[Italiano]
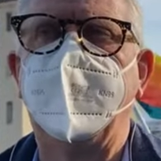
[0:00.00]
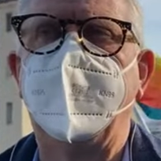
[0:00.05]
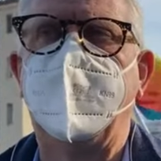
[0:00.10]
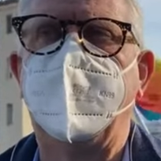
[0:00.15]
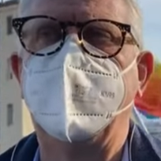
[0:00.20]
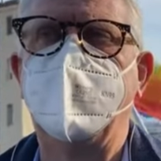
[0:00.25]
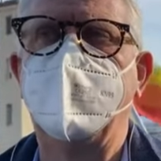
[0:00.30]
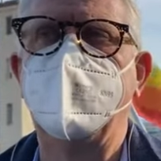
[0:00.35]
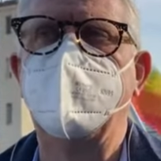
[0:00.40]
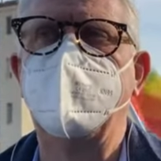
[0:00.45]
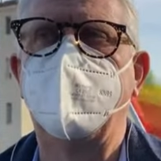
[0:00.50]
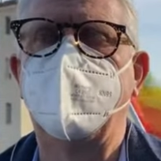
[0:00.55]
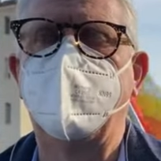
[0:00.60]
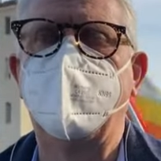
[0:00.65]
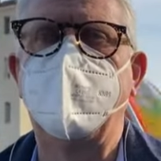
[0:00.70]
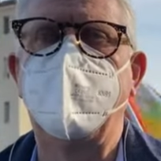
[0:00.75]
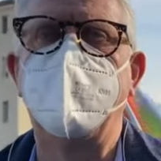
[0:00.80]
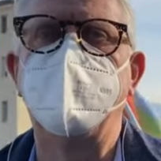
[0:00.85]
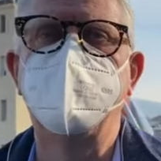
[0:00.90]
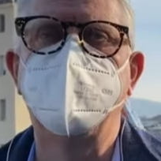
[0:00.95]
anche
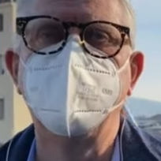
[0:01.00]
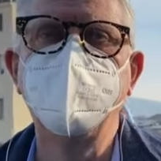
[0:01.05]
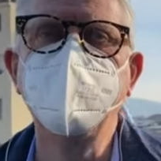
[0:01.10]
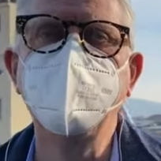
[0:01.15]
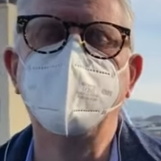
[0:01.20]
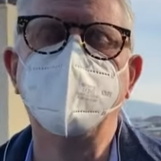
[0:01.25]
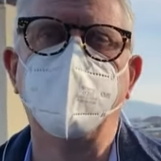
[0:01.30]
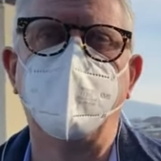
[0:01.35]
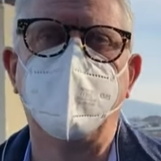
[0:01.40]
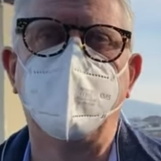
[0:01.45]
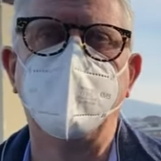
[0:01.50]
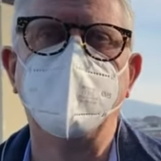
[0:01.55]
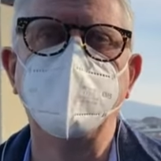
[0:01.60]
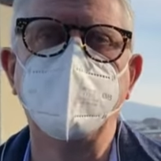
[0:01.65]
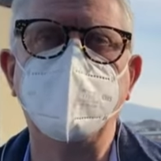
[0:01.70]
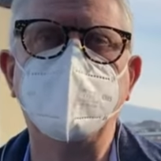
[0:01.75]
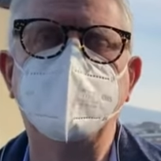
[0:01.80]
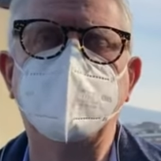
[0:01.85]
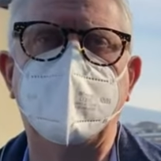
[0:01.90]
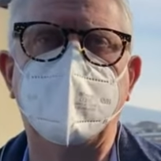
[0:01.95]
perché appunto è
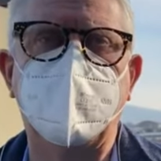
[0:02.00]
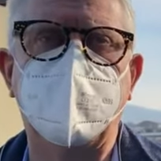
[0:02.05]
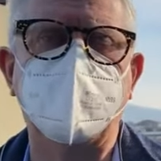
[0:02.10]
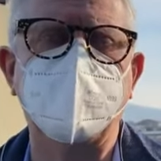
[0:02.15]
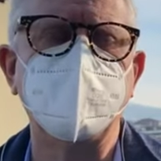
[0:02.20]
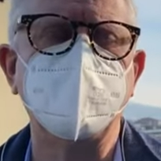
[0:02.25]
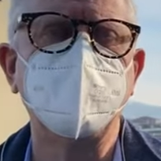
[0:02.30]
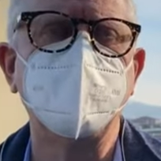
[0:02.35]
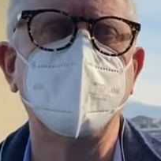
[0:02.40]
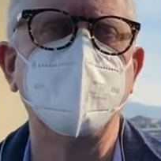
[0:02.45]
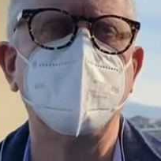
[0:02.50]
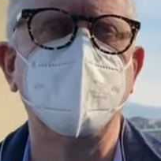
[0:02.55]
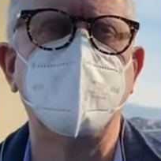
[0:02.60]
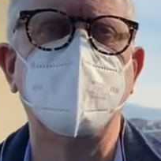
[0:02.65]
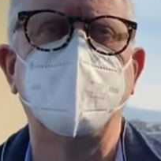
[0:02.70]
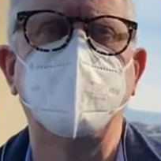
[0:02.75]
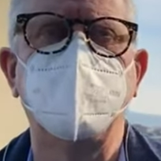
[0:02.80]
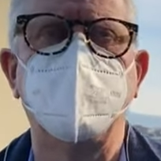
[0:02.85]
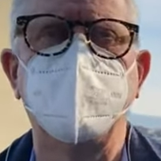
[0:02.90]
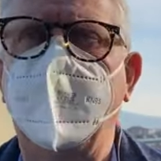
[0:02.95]
unitario, un
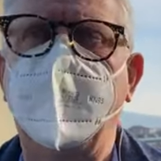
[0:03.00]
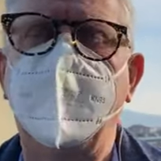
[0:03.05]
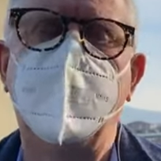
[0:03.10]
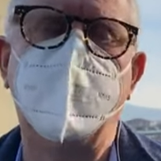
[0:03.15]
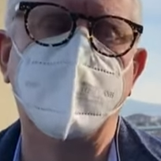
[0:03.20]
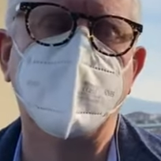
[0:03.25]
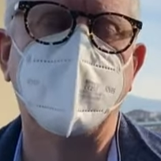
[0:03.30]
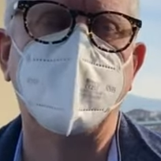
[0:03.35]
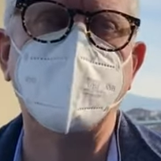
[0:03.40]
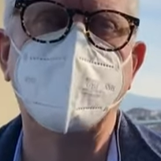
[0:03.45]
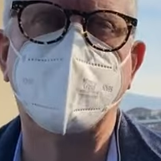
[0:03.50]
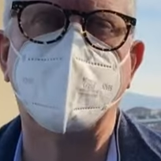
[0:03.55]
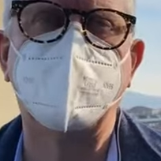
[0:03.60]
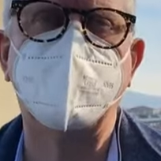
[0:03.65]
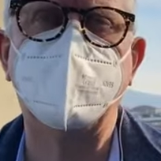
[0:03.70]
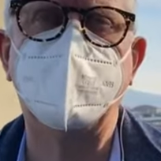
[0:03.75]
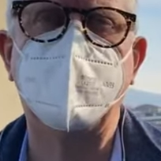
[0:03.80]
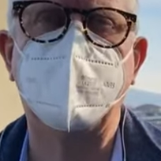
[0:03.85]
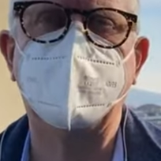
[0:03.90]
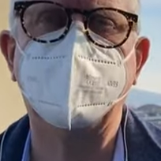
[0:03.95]
documento che abbiamo già
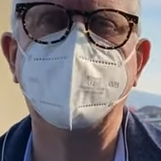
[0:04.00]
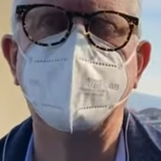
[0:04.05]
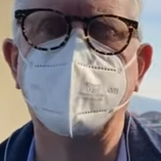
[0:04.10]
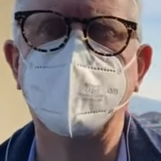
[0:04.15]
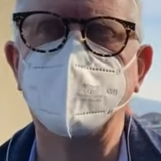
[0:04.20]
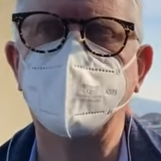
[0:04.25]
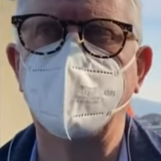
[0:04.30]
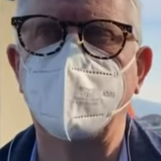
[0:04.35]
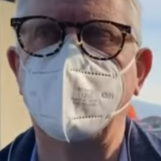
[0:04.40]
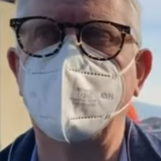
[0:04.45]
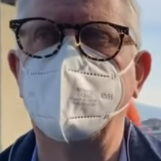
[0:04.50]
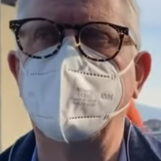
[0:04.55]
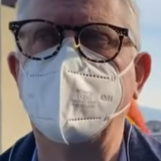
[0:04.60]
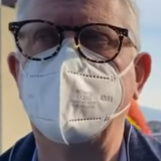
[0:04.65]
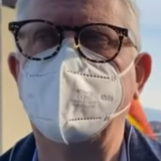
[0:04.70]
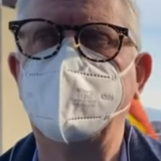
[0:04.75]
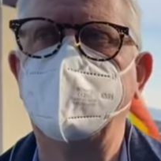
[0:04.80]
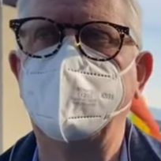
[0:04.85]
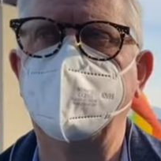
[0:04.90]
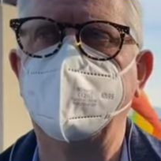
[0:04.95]
mandato
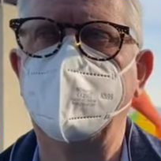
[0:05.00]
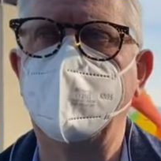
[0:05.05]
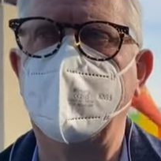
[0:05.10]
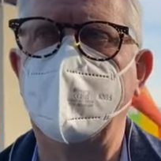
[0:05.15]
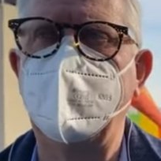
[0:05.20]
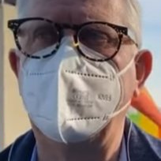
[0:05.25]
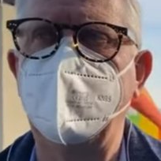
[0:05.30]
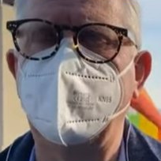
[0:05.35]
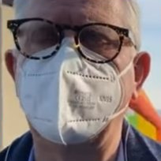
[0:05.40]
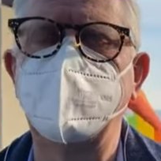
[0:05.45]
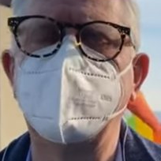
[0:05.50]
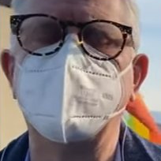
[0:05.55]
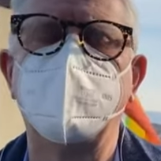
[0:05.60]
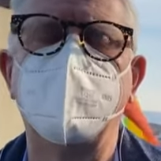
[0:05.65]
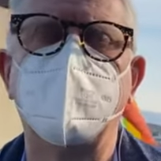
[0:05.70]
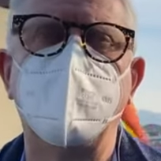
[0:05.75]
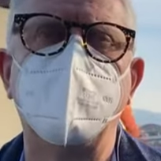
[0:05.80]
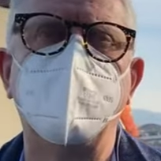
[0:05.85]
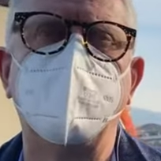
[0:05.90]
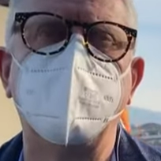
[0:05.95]
naturalmente alla
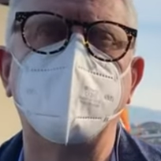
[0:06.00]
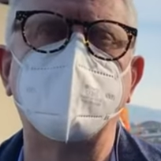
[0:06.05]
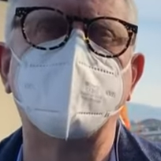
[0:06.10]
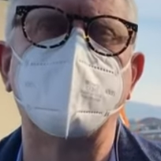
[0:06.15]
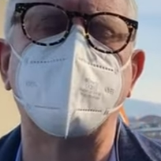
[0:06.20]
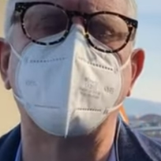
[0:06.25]
Regione, ma i nostri